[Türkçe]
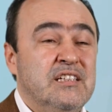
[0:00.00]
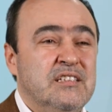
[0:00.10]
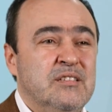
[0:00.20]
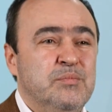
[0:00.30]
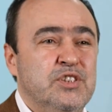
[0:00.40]

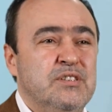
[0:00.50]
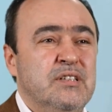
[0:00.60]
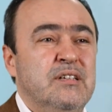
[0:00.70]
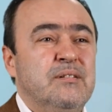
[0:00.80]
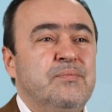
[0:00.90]

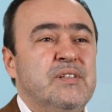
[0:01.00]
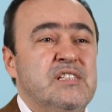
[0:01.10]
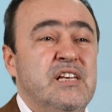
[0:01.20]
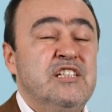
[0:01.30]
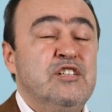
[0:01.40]
kırılmıştı
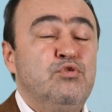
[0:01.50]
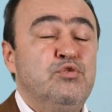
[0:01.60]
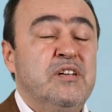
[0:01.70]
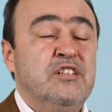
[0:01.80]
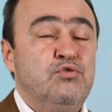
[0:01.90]
sayıca
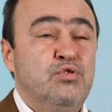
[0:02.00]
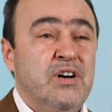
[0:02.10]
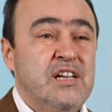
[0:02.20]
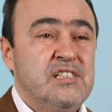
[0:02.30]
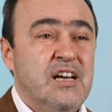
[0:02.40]
düşmandan çok az